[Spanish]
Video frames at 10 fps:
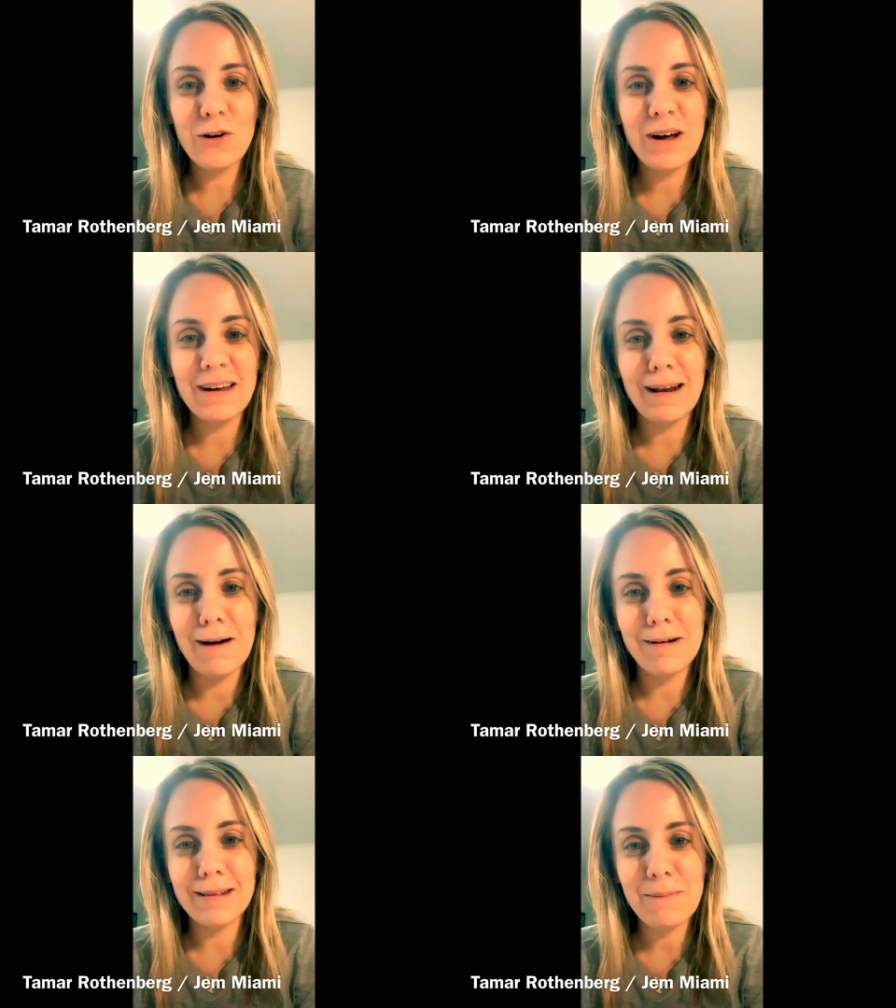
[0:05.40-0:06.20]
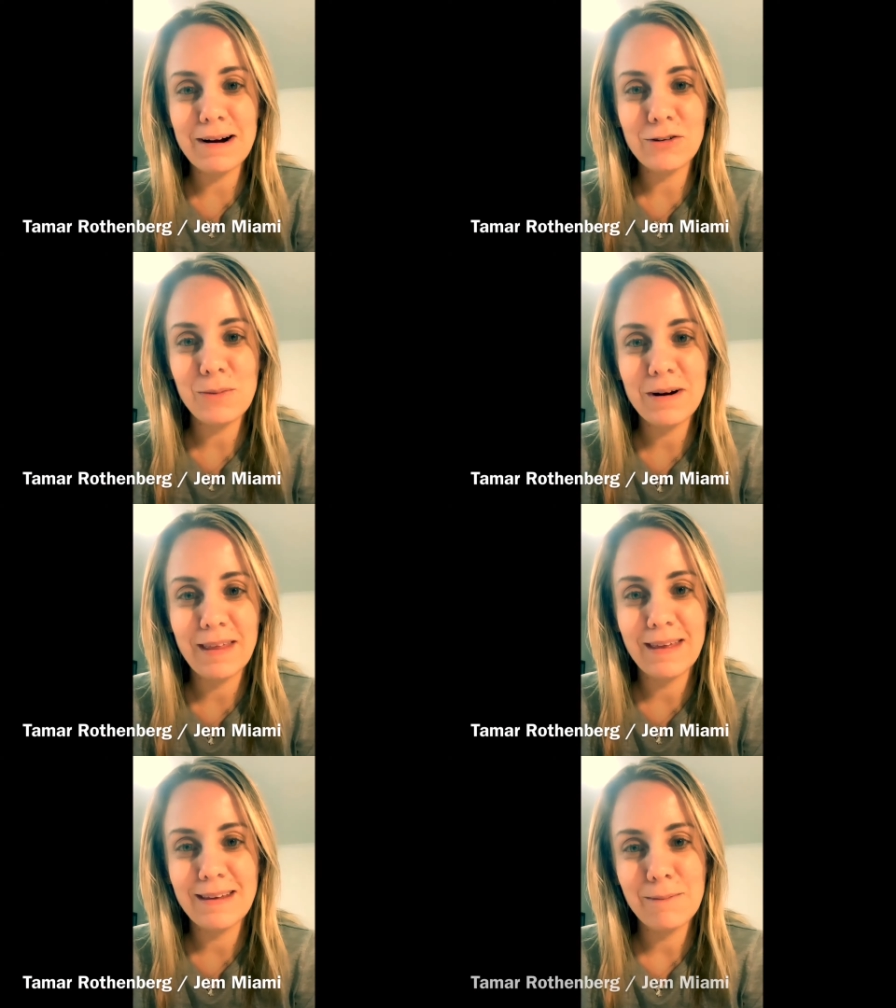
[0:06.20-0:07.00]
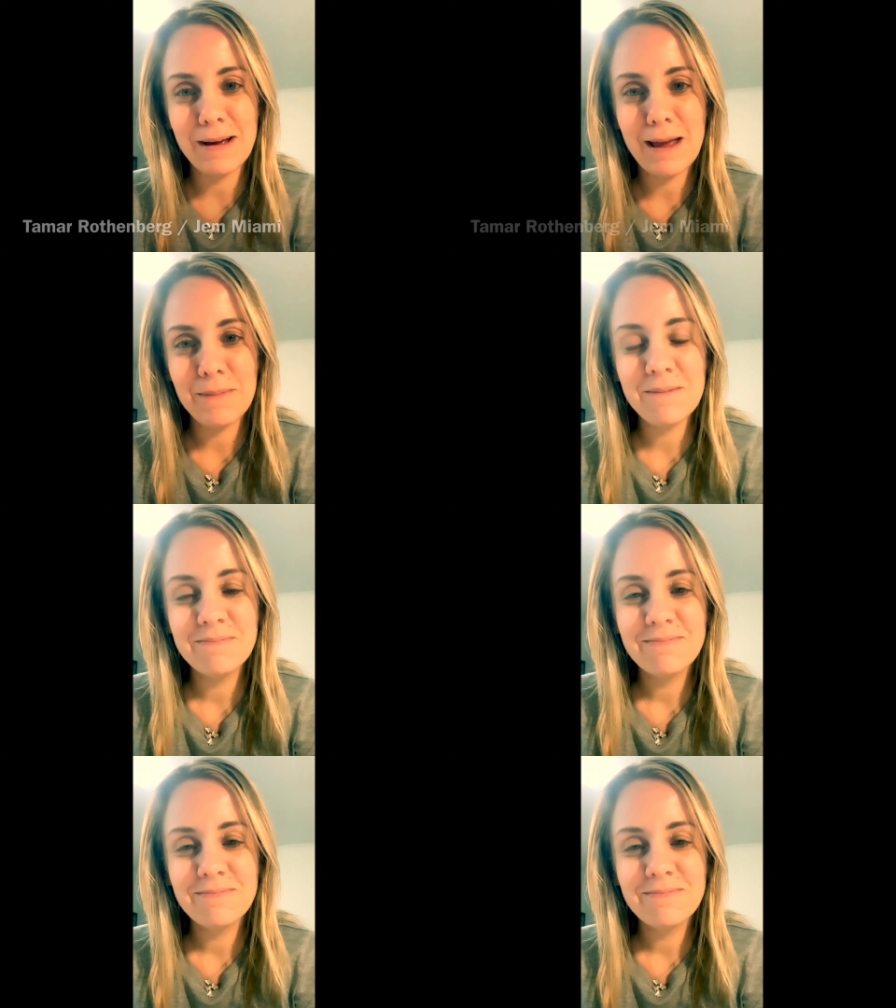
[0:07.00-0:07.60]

aquí les habla Tamar Rotemer desde Miami.